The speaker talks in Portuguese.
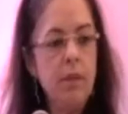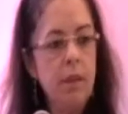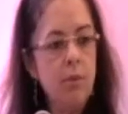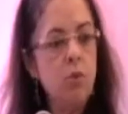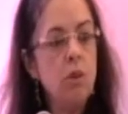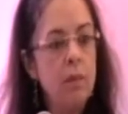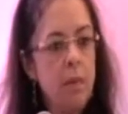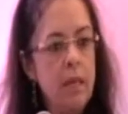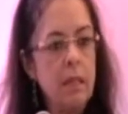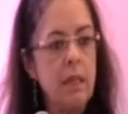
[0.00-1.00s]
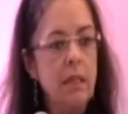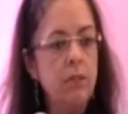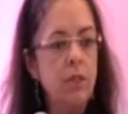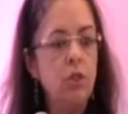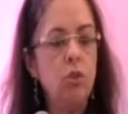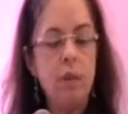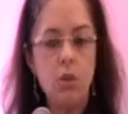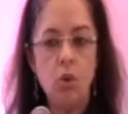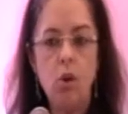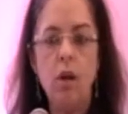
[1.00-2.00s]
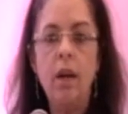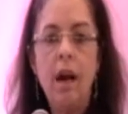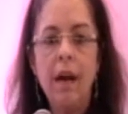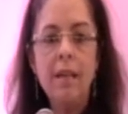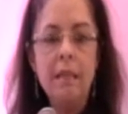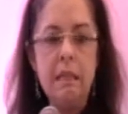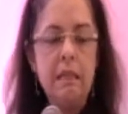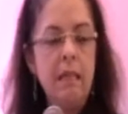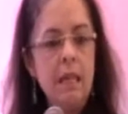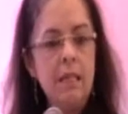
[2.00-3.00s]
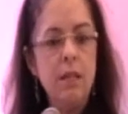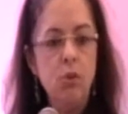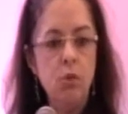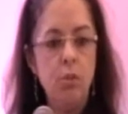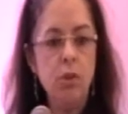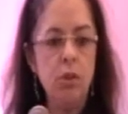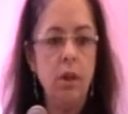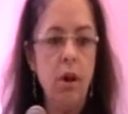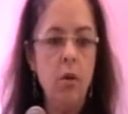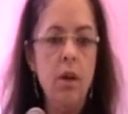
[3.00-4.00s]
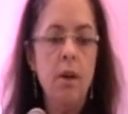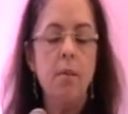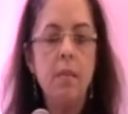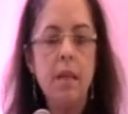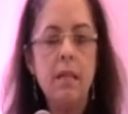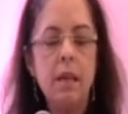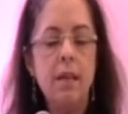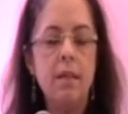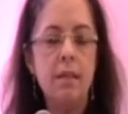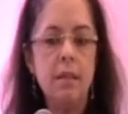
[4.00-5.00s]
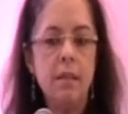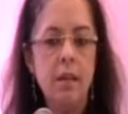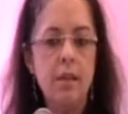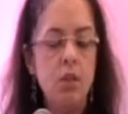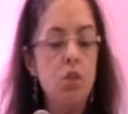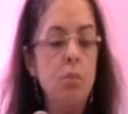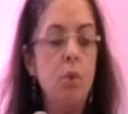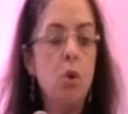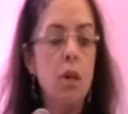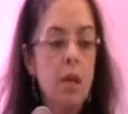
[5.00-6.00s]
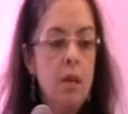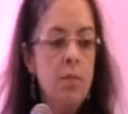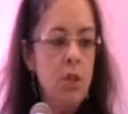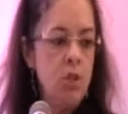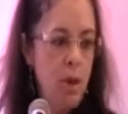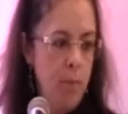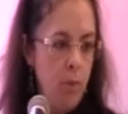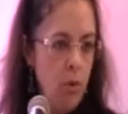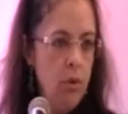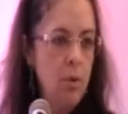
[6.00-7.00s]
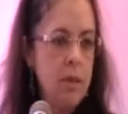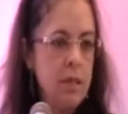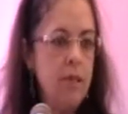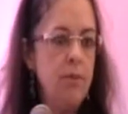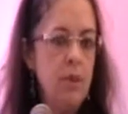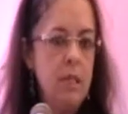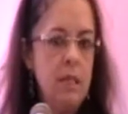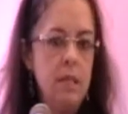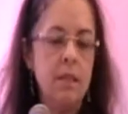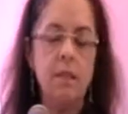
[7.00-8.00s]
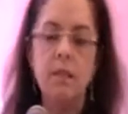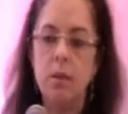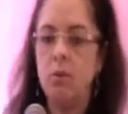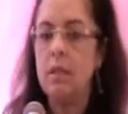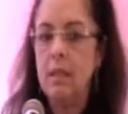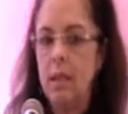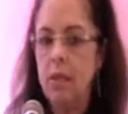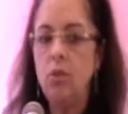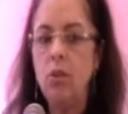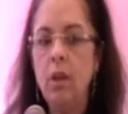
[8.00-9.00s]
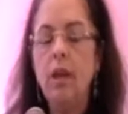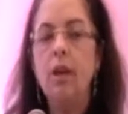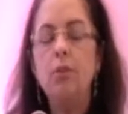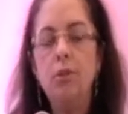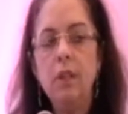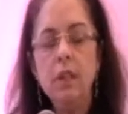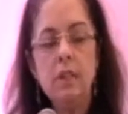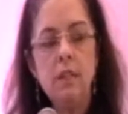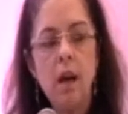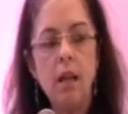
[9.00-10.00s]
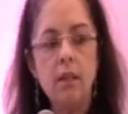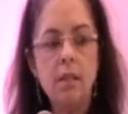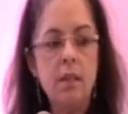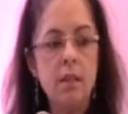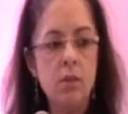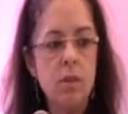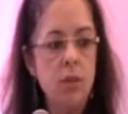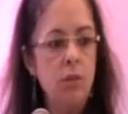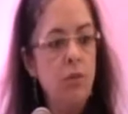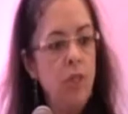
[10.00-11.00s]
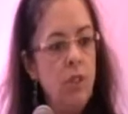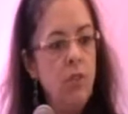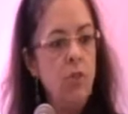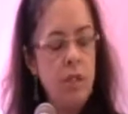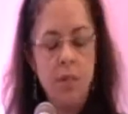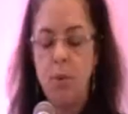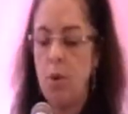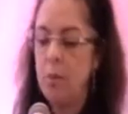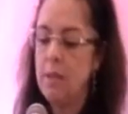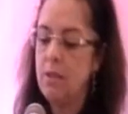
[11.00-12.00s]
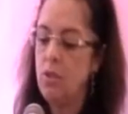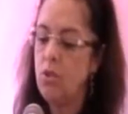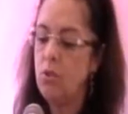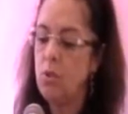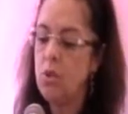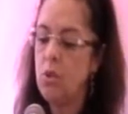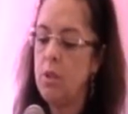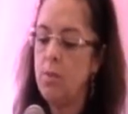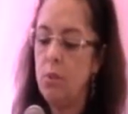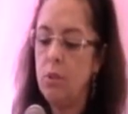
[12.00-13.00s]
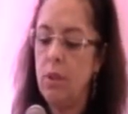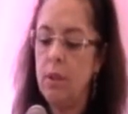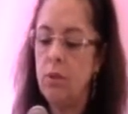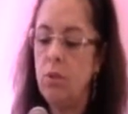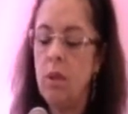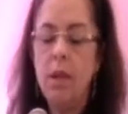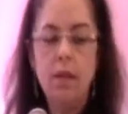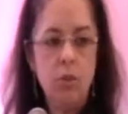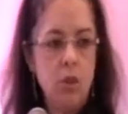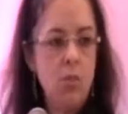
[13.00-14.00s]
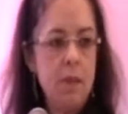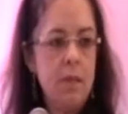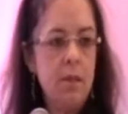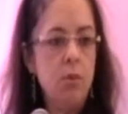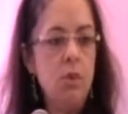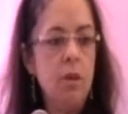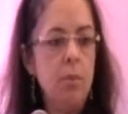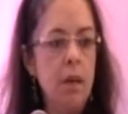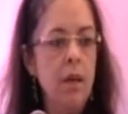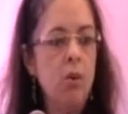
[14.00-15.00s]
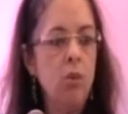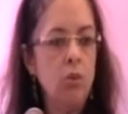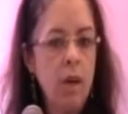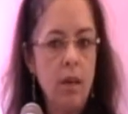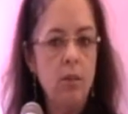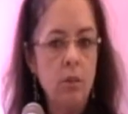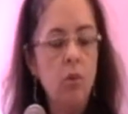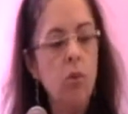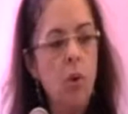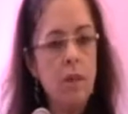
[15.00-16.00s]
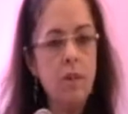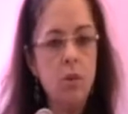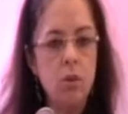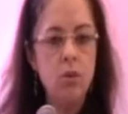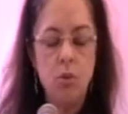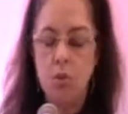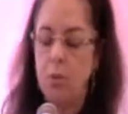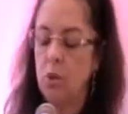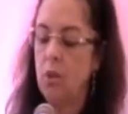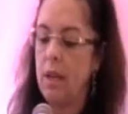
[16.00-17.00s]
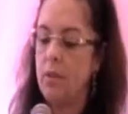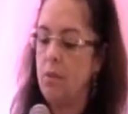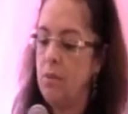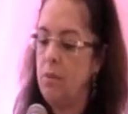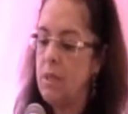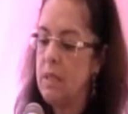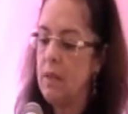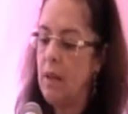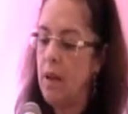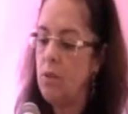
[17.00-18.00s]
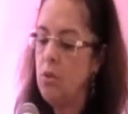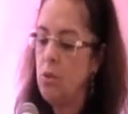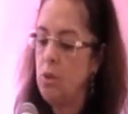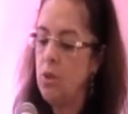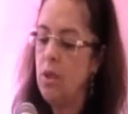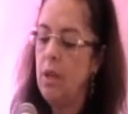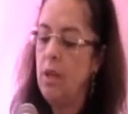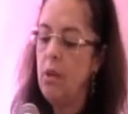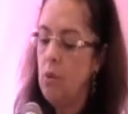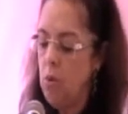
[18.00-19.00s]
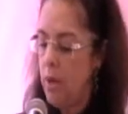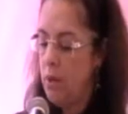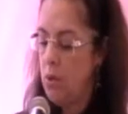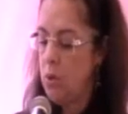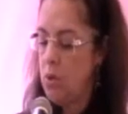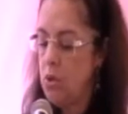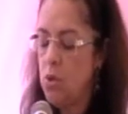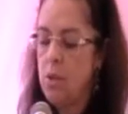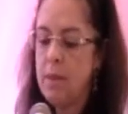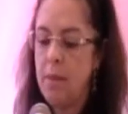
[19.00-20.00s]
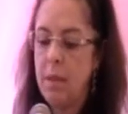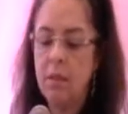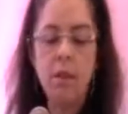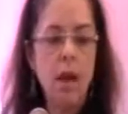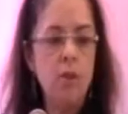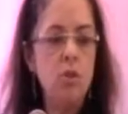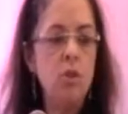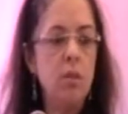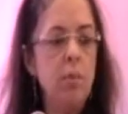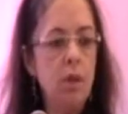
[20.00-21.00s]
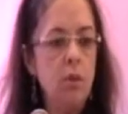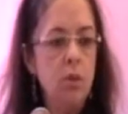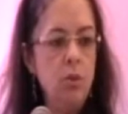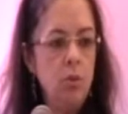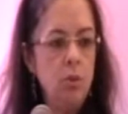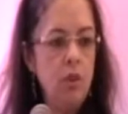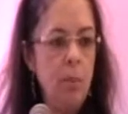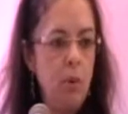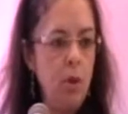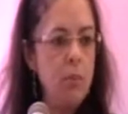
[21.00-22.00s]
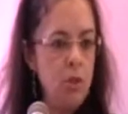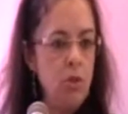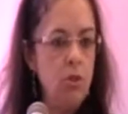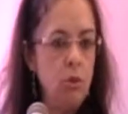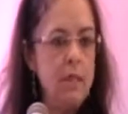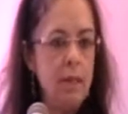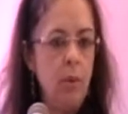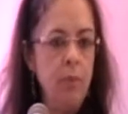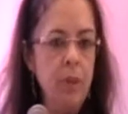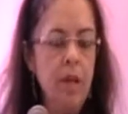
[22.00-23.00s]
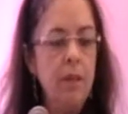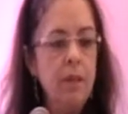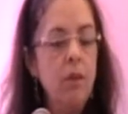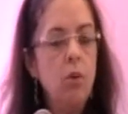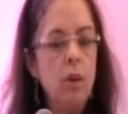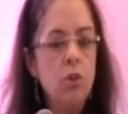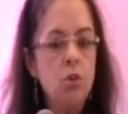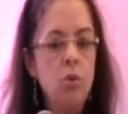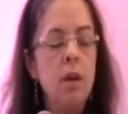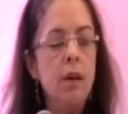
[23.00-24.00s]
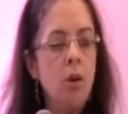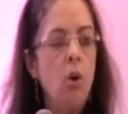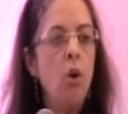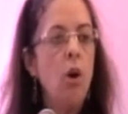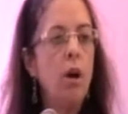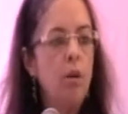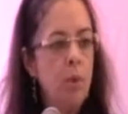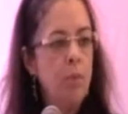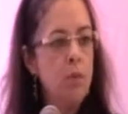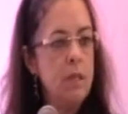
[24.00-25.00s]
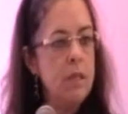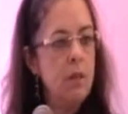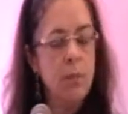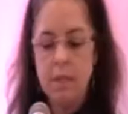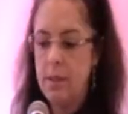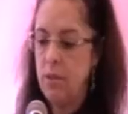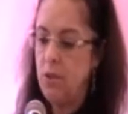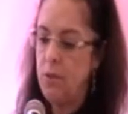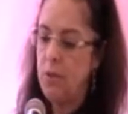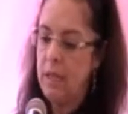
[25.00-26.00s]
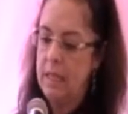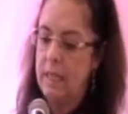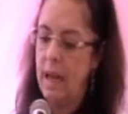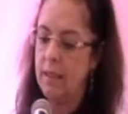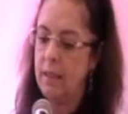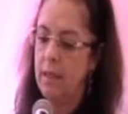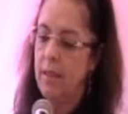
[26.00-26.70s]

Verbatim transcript: temos o que é mais relevante, não é só a existência do portal, mas é a existência de programas de apoio às revistas que estão sendo financiadas, que estão sendo vindos das próprias instituições, portanto, nós passamos também a contar quase todos os portais universitários hoje com recursos orçamentários também oriundos da própria instituição. Então, isso coloca uma posição bastante diferenciada.